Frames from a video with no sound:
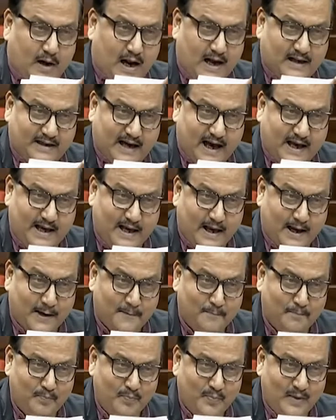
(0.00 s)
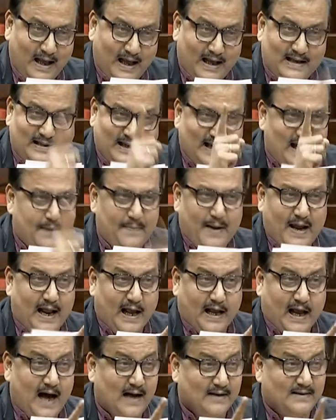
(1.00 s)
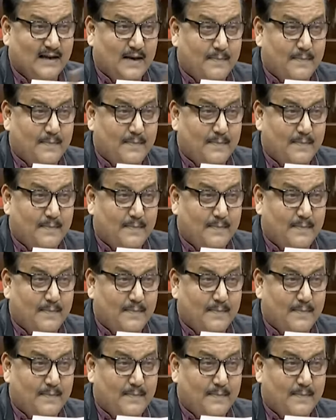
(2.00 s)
होना चाहिए इसलिए मैंने कहा